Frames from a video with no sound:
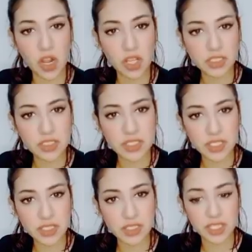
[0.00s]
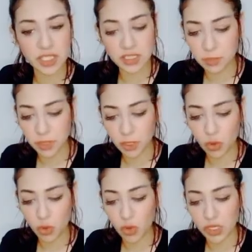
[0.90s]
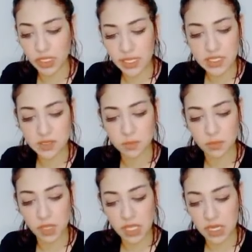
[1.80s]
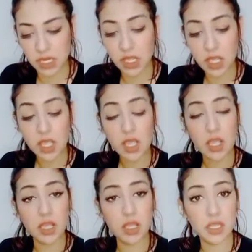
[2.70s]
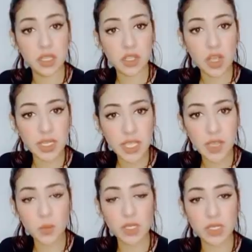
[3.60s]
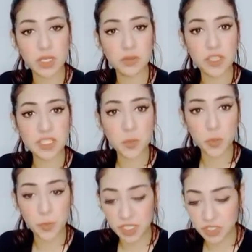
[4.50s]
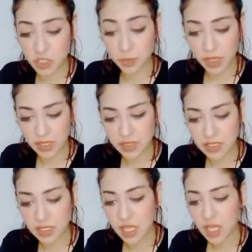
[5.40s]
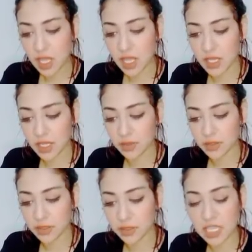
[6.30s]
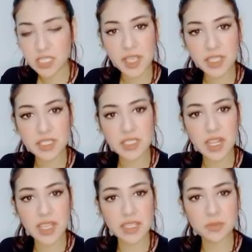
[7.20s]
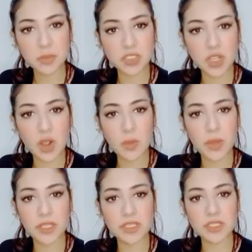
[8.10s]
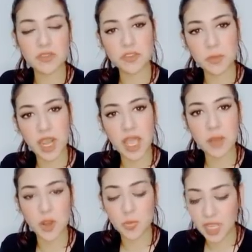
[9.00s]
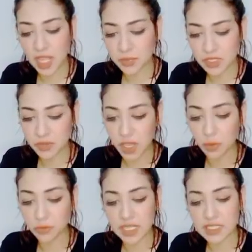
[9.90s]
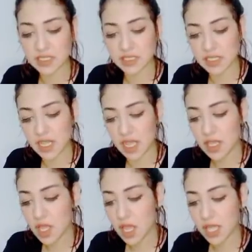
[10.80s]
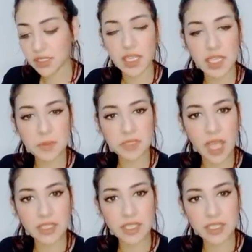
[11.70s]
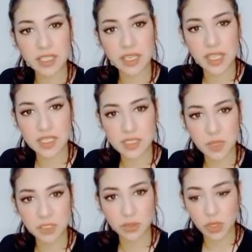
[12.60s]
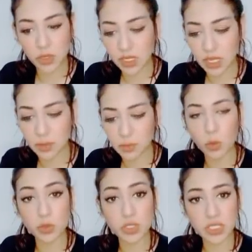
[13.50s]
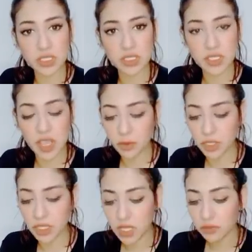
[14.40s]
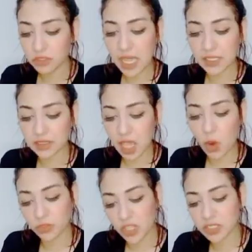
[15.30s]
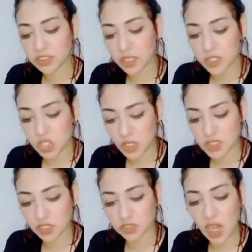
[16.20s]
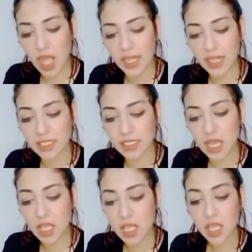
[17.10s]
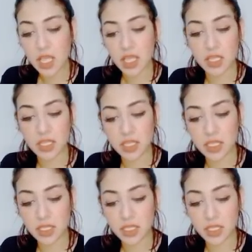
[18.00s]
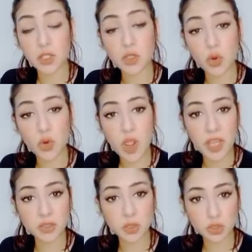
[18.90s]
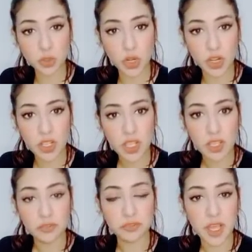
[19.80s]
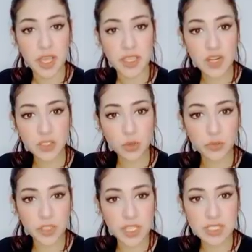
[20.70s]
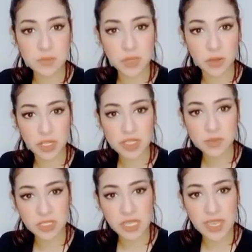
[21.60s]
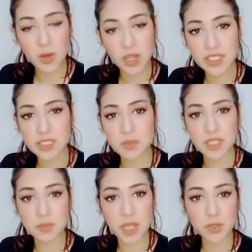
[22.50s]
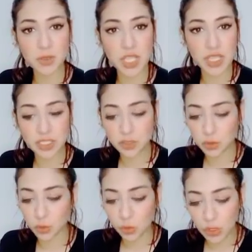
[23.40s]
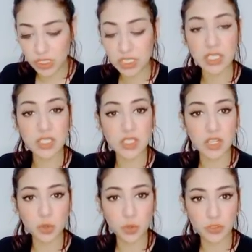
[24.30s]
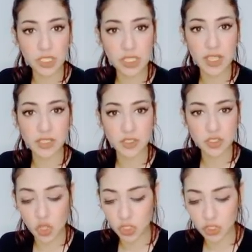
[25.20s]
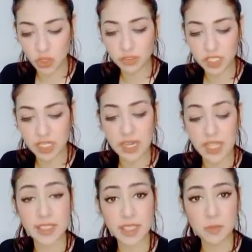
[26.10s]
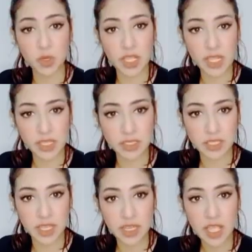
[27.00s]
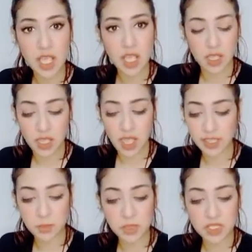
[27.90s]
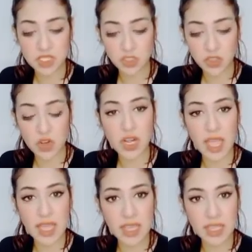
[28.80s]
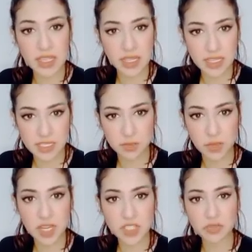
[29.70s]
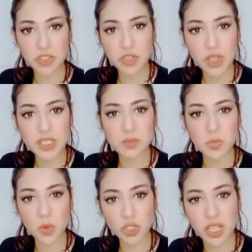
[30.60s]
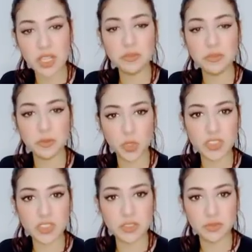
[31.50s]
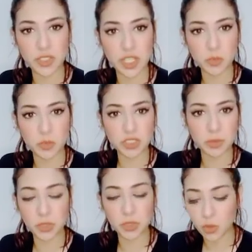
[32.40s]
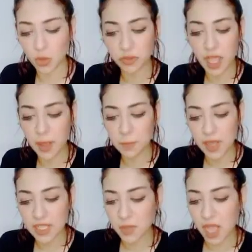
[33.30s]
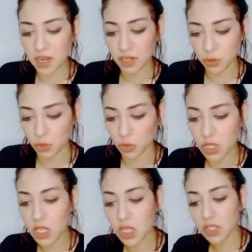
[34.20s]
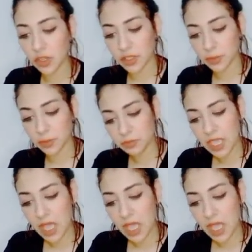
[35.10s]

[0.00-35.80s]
اقتراحات كتير جدا جدا منكم لاسم ال آه، القناه والفيسبوك بيج بتاعتي آه، في اسماء كتيره كانت بتتراوح ما بين ديفا في الملعب او ملعب ديفا وفي ناس كتيره اتكلمت عن ان الاسمين دول موجودين كتير قوي في حد او في اكتر من شخص اقترح عليا آه، الكوره مع الدكتوره فايه رايكم في الاسم لو الاسم ده كويس بالنسبه لكم يا ريت تقولوا لي ايه رايكم فيه لان ان شاء الله في خلال ايام قليله جدا آه، هيتم الاستقرار على الاسم انا شايفه ان هو اسم مختلف ولطيف يعني مرتبط بالكوره فحابه اسمع رايكم طيب